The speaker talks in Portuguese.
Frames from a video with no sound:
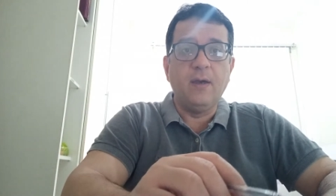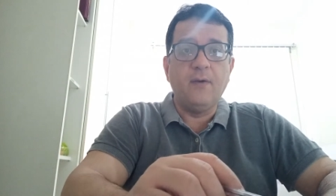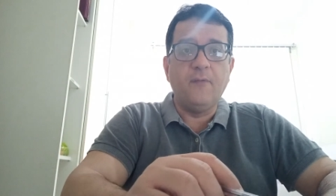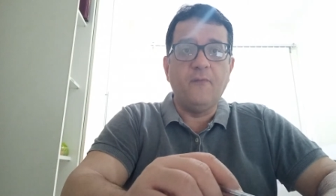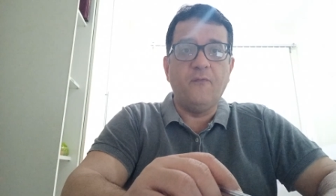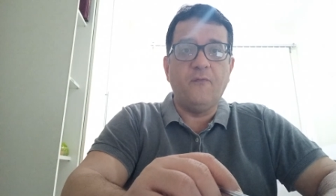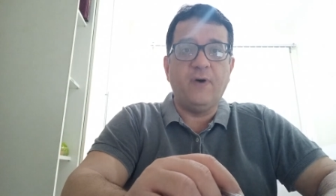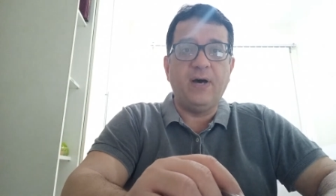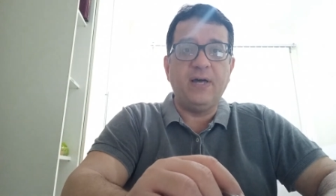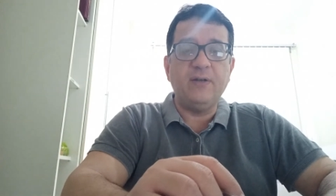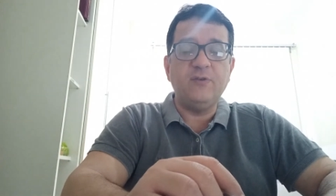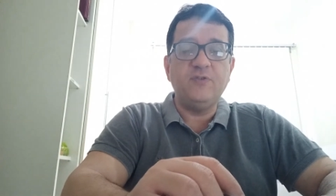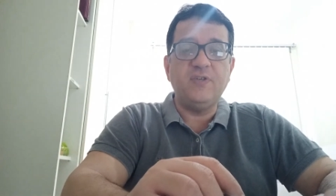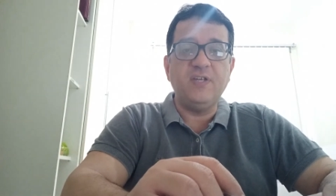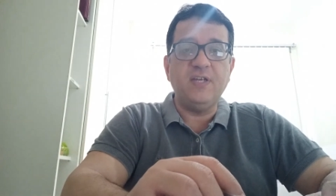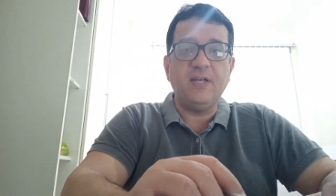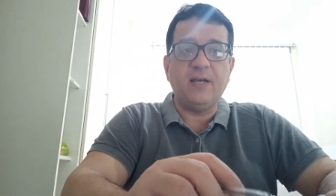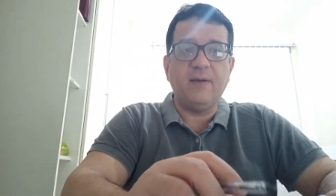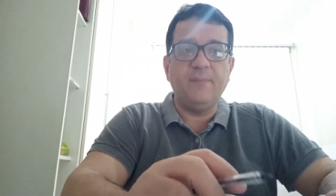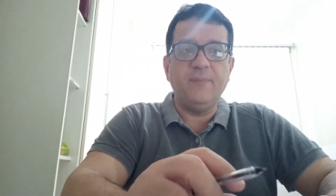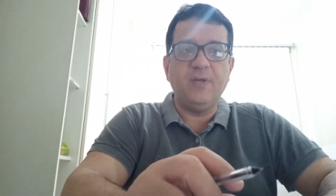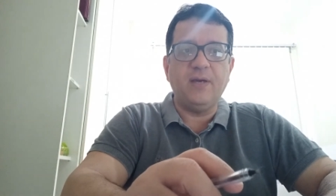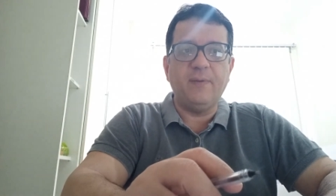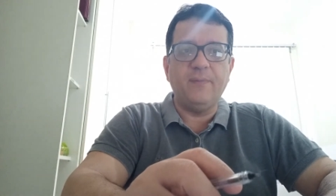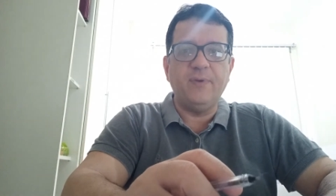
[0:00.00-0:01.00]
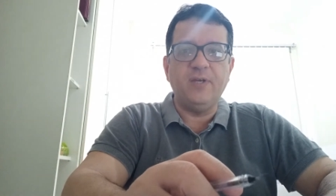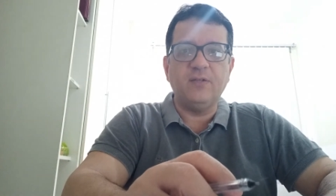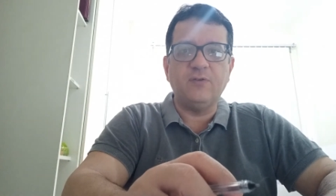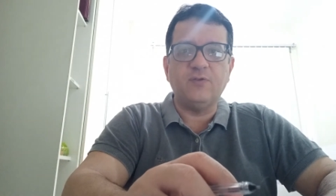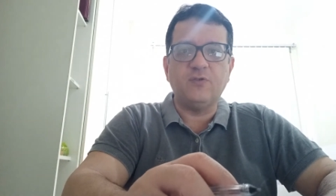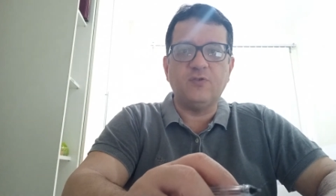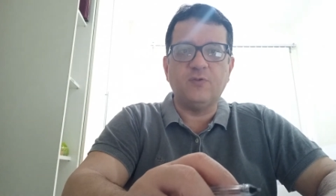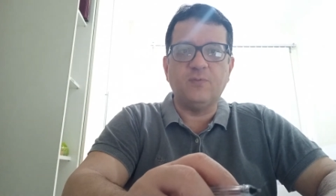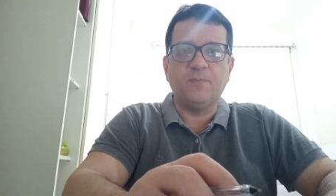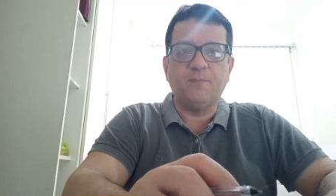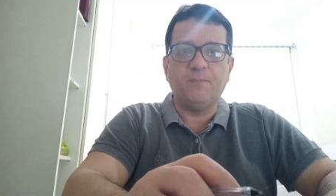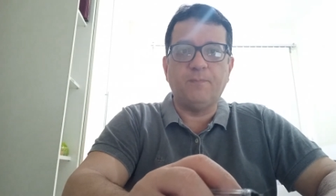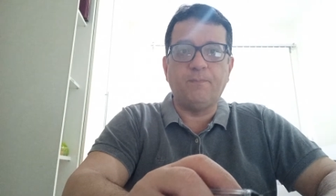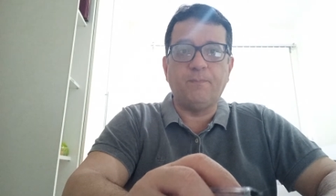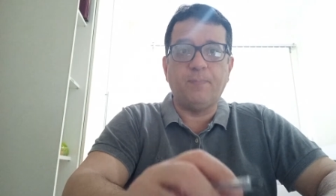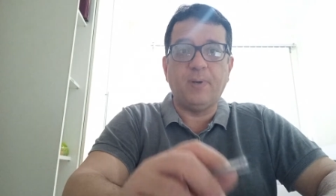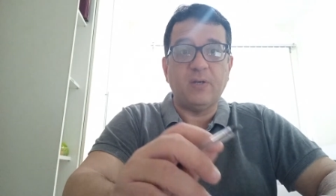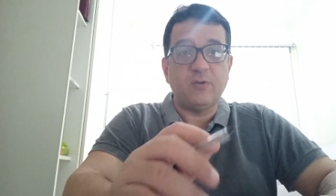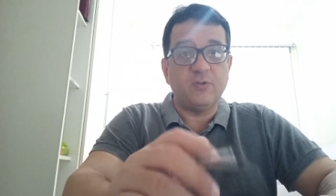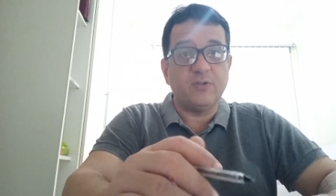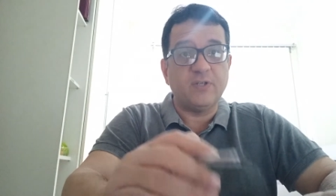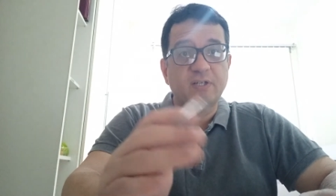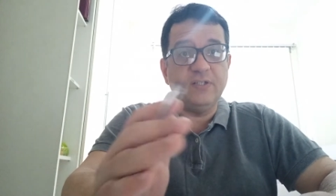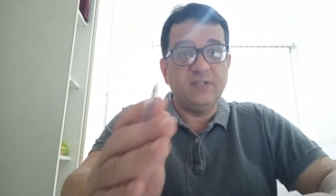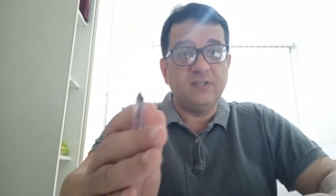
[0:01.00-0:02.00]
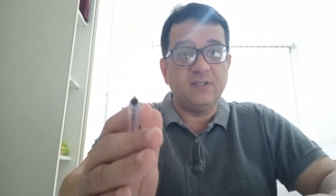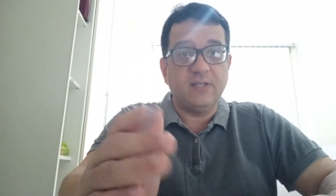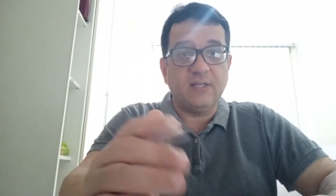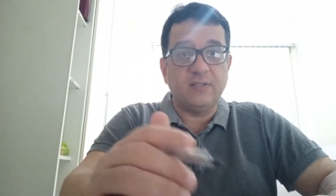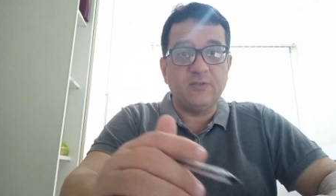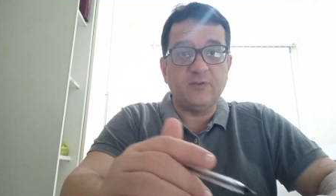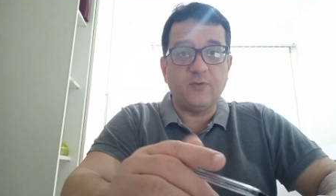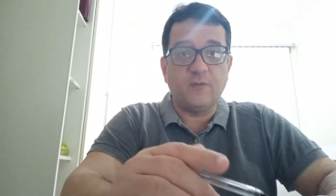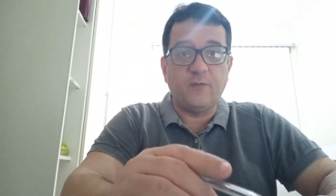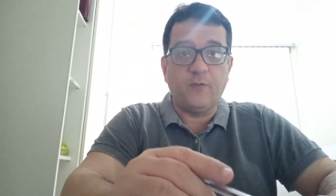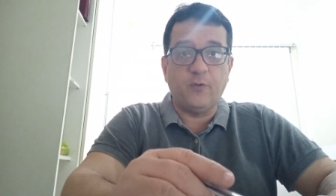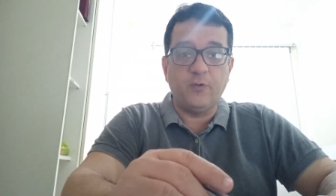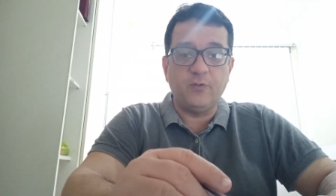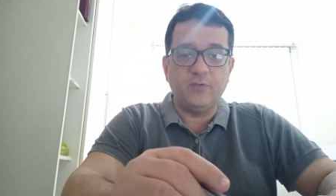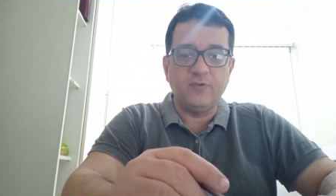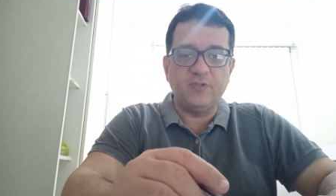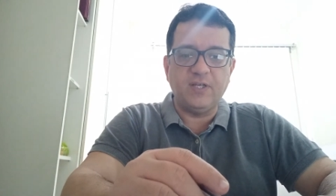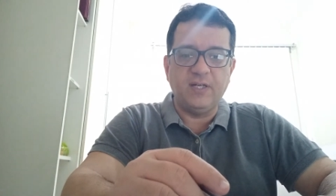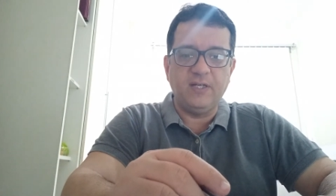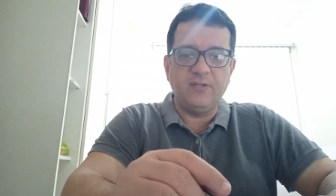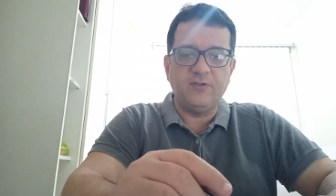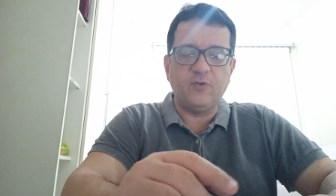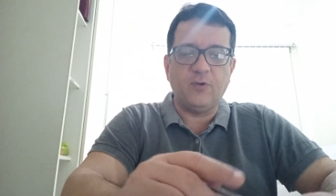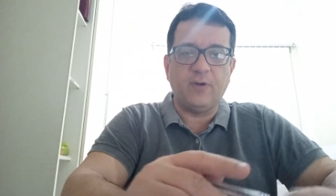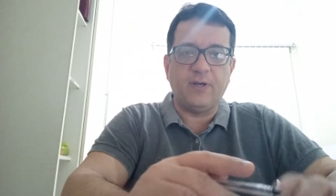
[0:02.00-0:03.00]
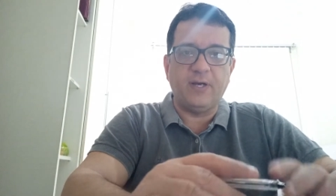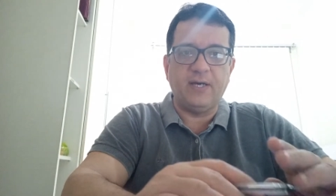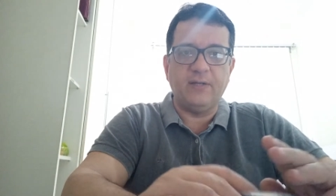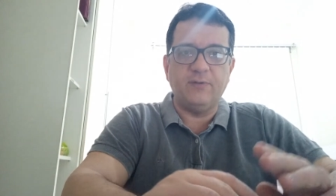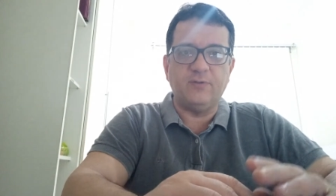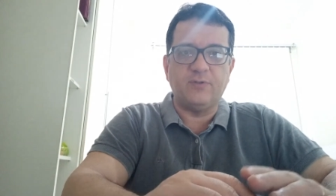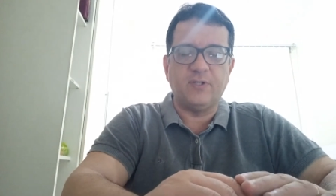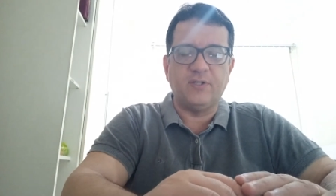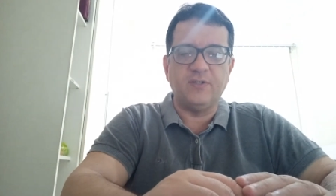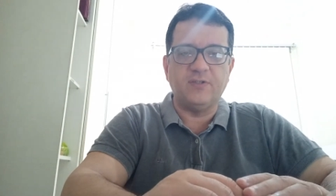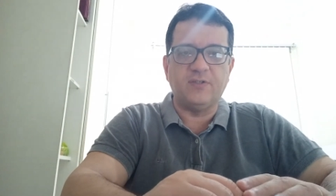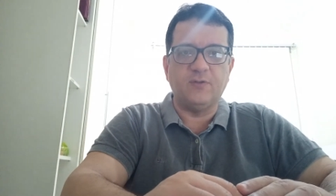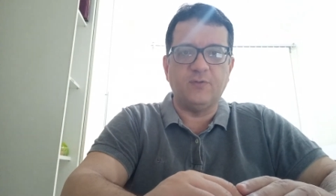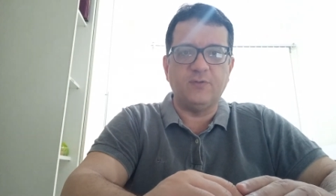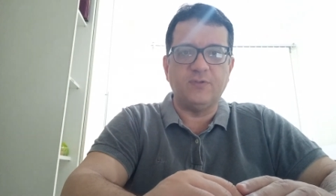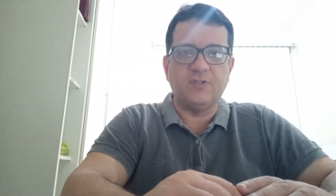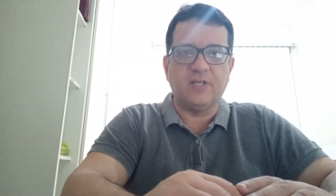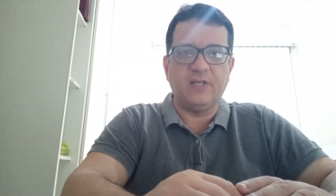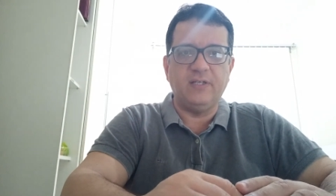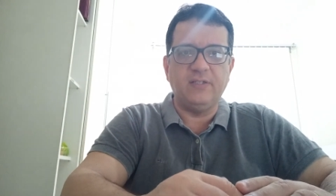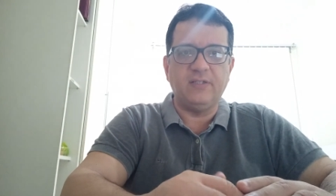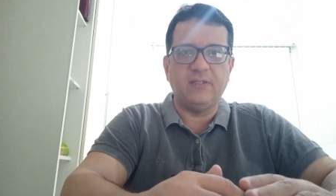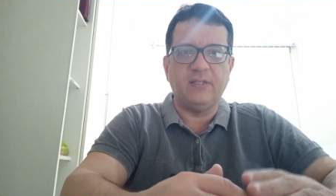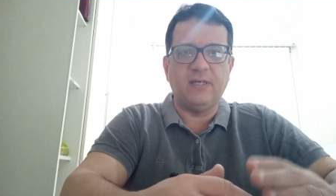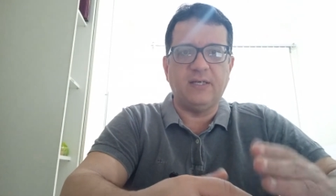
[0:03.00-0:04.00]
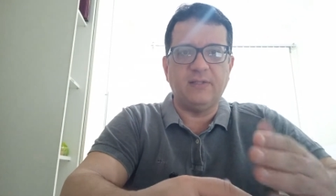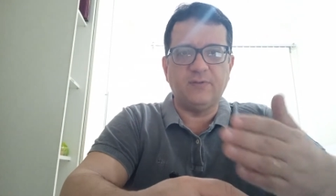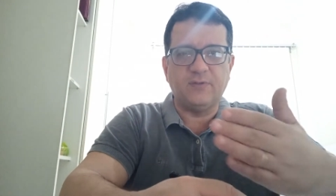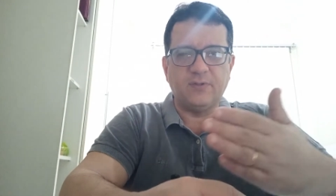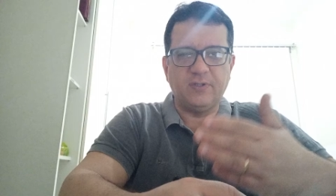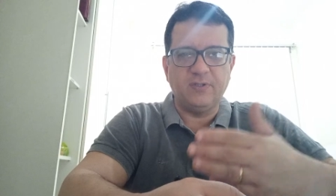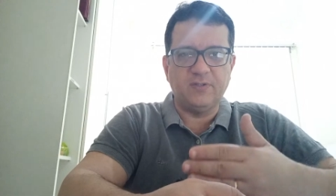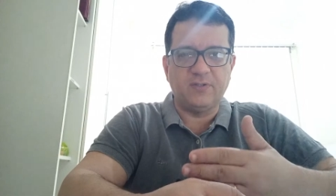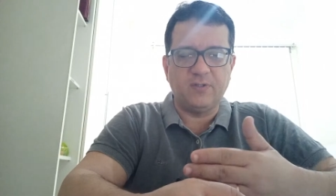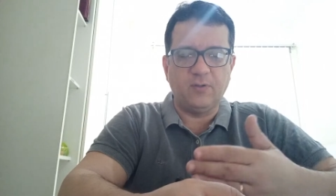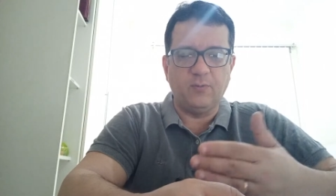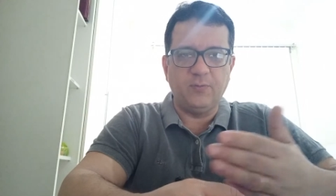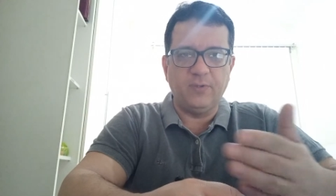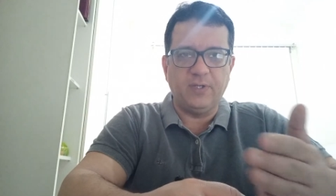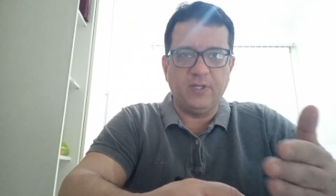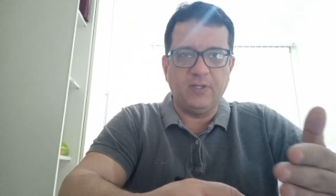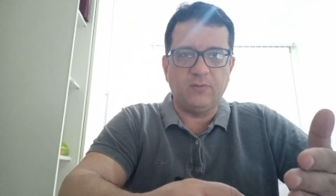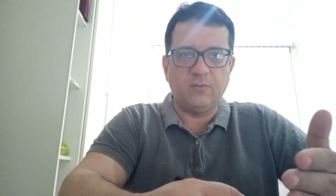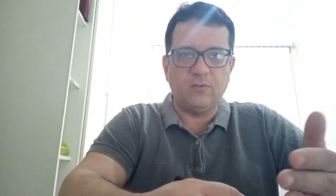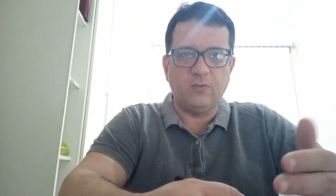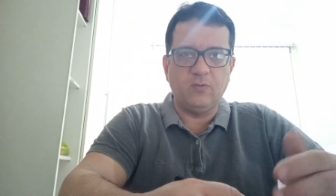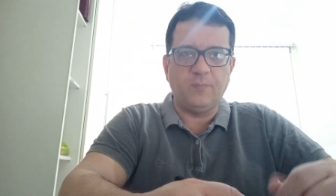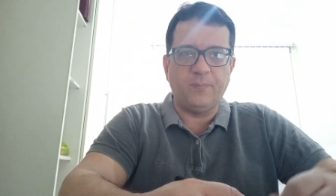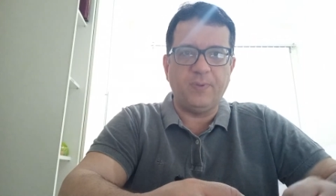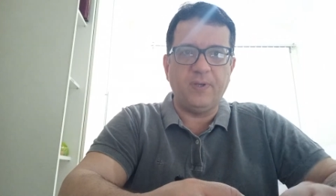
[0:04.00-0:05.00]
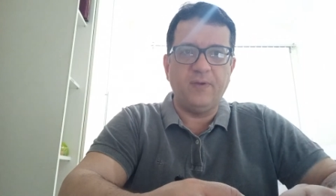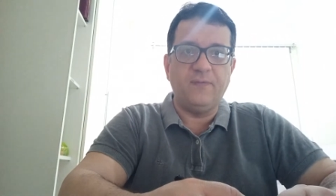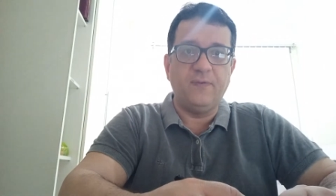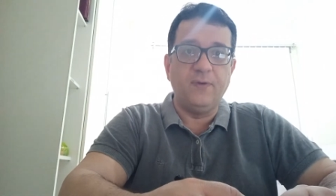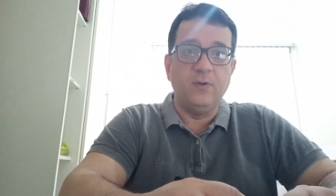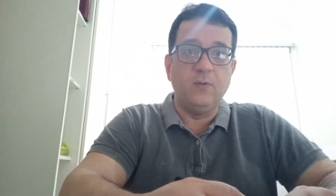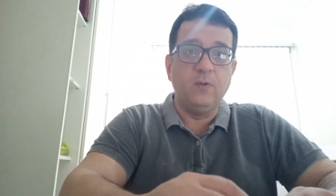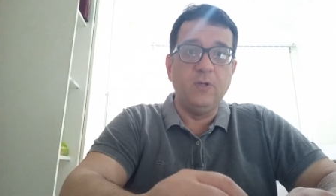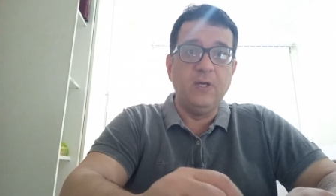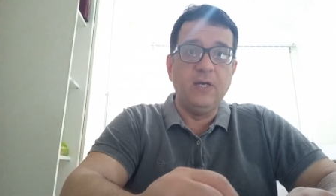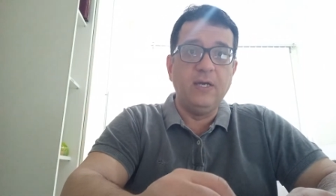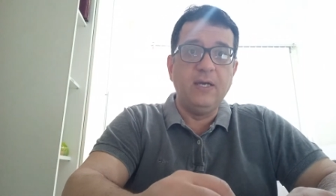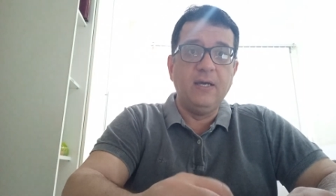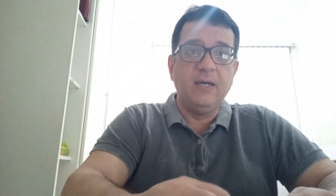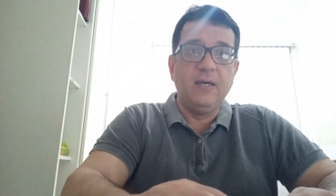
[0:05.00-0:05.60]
vários encaminhamentos para os candidatos que foram selecionados, que são os candidatos que estão dentro do perfil